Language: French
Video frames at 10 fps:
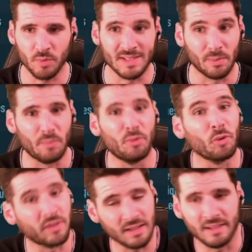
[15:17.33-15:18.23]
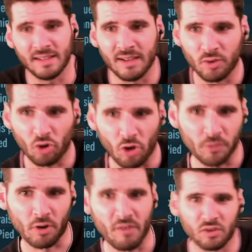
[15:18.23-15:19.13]
que ça va être plutôt très intéressant. Comme
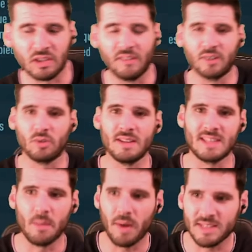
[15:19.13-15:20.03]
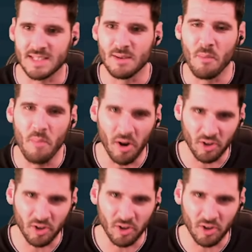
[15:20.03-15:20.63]
ça, on va voir ce que ça va donner. C'est parti pour ce